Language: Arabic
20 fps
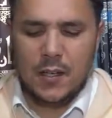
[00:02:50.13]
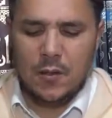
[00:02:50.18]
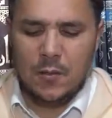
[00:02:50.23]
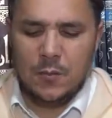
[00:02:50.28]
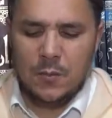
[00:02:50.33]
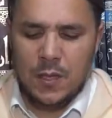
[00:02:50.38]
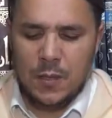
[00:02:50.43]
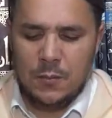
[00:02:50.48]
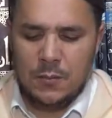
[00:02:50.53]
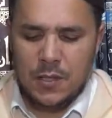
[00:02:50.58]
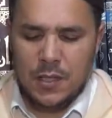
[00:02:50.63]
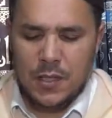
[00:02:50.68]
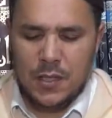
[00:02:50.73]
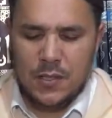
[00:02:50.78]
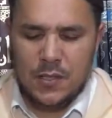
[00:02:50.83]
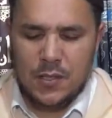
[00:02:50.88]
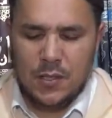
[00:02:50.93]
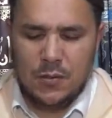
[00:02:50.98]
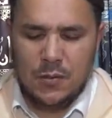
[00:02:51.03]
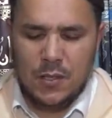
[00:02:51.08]
اللهم بحمدك
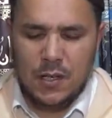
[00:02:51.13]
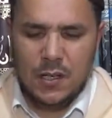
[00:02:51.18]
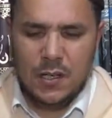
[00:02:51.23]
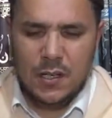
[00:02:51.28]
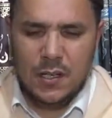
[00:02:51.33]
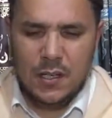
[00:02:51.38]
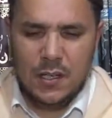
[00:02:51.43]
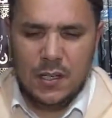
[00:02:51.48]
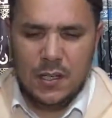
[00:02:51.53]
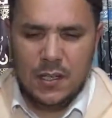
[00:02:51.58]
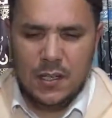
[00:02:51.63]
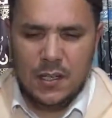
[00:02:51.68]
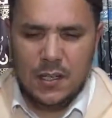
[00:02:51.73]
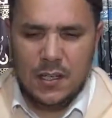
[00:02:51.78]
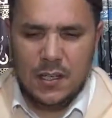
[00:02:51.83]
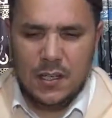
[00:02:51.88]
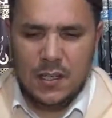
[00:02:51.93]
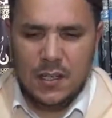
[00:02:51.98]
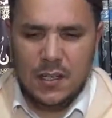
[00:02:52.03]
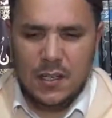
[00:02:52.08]
نشهد أن لا
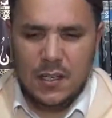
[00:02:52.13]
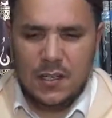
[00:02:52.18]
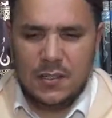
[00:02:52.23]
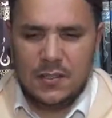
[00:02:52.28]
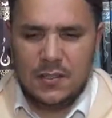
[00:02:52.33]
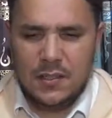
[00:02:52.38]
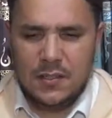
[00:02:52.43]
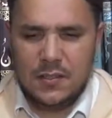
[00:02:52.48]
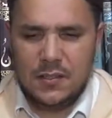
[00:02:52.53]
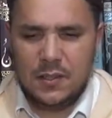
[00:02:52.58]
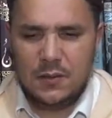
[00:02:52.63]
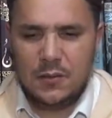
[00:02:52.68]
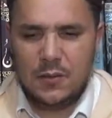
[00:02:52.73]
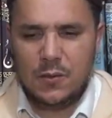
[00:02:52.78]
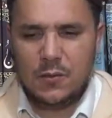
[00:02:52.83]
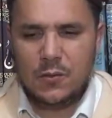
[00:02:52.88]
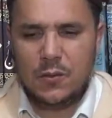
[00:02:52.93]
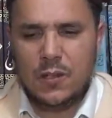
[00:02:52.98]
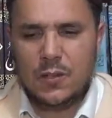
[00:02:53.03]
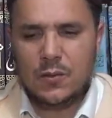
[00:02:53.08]
إله إلا أنت
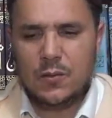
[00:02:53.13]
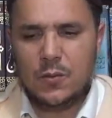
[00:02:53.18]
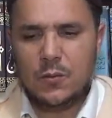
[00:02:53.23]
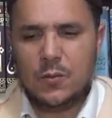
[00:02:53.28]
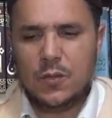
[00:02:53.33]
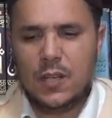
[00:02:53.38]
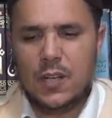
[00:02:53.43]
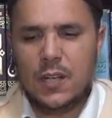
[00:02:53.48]
نستغفرك ونتوب